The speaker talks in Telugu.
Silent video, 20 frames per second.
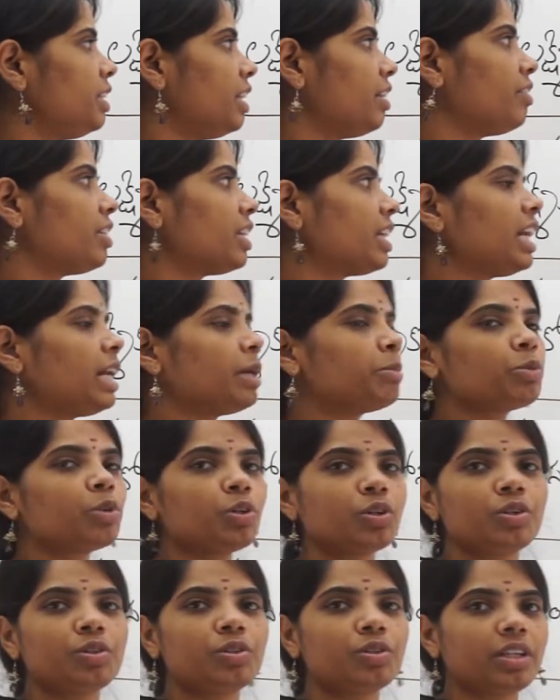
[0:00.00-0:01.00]
ఎవరికి ఏం
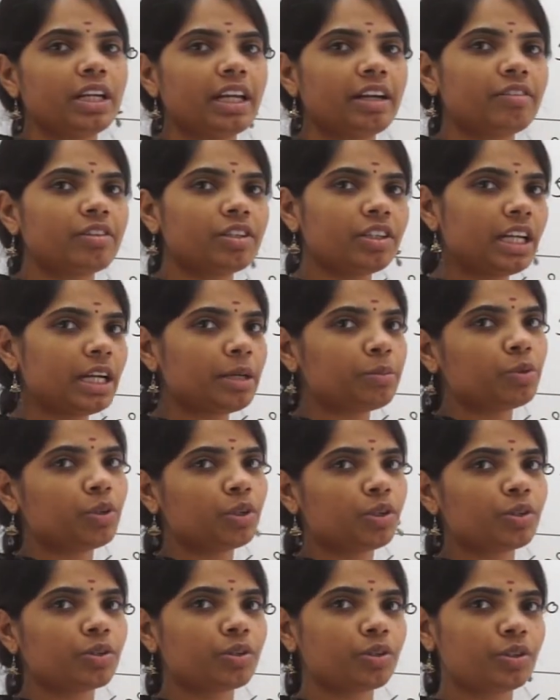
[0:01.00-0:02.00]
కొను ఎవరు ఏం
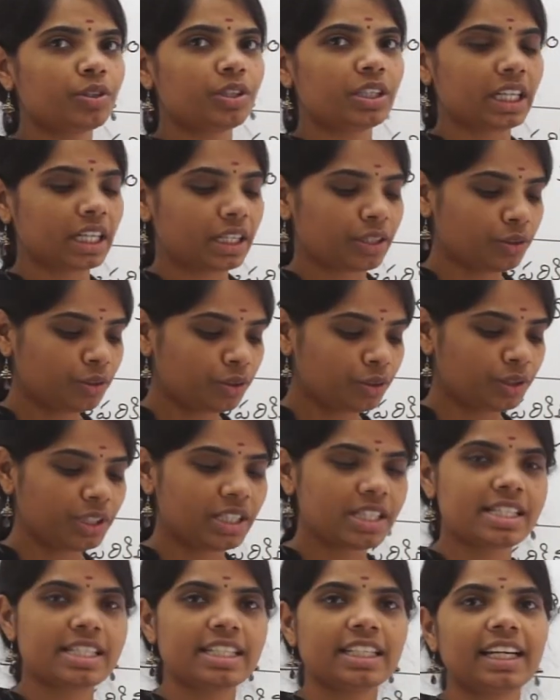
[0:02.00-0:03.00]
కొనుక్కొని ఉంటారో
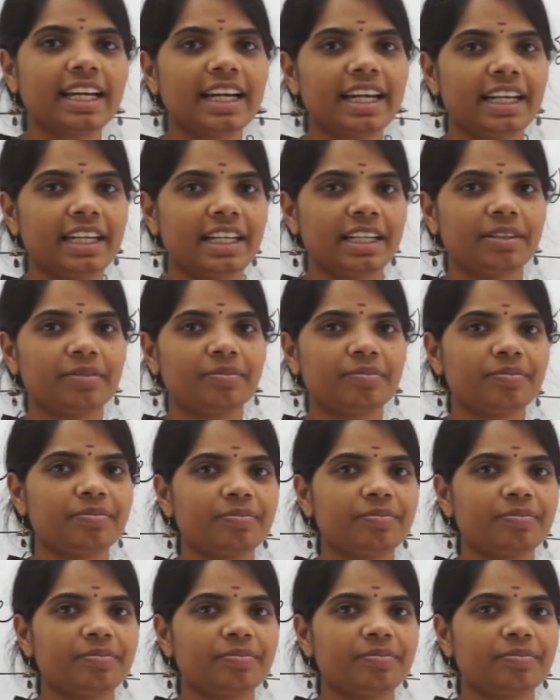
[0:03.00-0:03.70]
ఊహించి రాయండి